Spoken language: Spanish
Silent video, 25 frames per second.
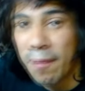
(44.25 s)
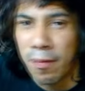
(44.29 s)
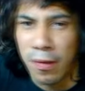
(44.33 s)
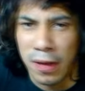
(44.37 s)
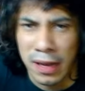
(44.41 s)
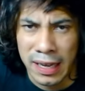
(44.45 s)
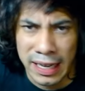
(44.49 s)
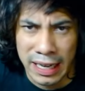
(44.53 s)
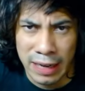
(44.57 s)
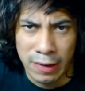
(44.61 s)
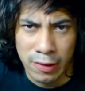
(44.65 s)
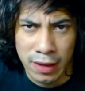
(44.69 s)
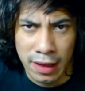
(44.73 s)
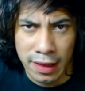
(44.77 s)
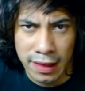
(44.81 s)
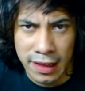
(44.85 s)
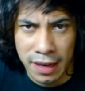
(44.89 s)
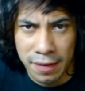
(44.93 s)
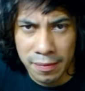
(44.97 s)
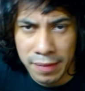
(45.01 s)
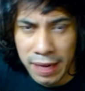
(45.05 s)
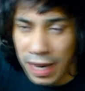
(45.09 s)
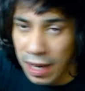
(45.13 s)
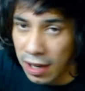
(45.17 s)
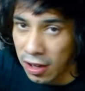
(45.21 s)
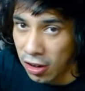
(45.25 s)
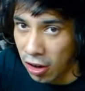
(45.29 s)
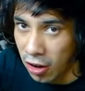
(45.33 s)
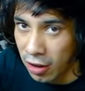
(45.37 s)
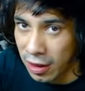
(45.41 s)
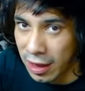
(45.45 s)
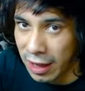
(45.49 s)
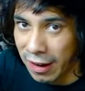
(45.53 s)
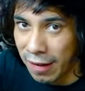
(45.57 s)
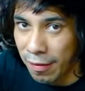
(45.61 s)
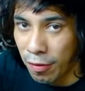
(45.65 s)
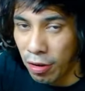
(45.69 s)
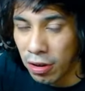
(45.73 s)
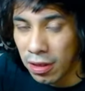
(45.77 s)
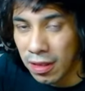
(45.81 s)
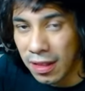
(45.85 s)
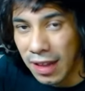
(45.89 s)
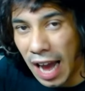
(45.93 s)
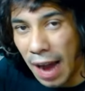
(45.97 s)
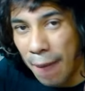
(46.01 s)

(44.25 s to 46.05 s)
puede que vamos a 100 mil, no lo sabemos.